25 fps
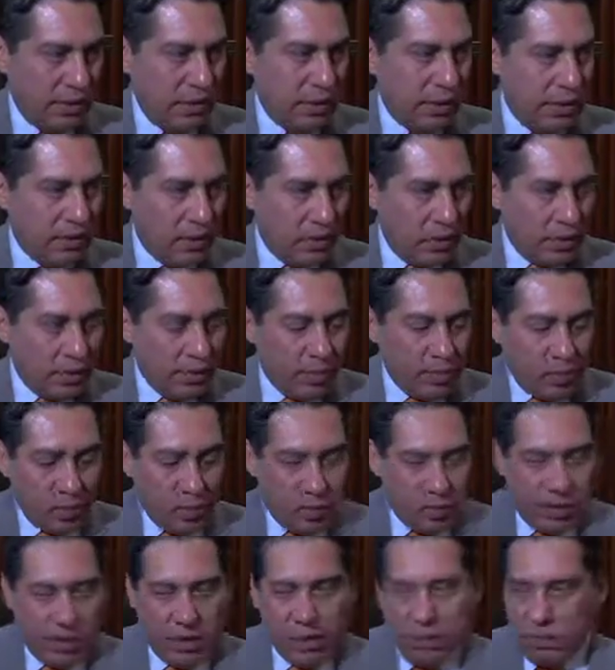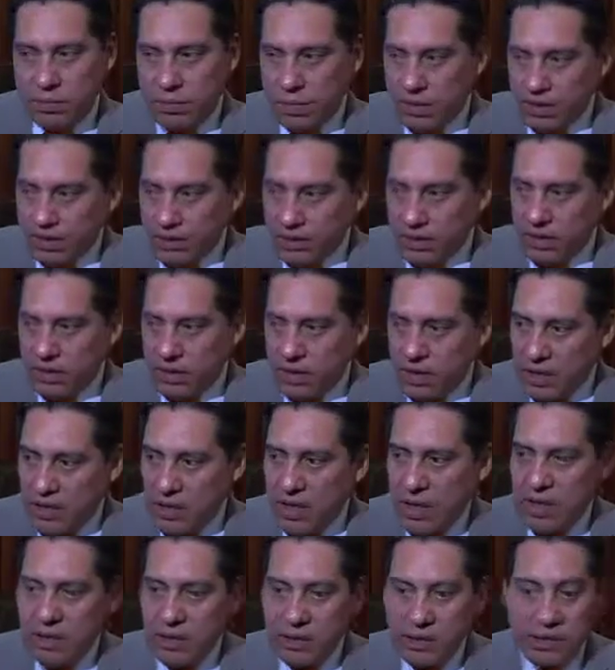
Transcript: tanto en la Procuraduría como en la Secretaría,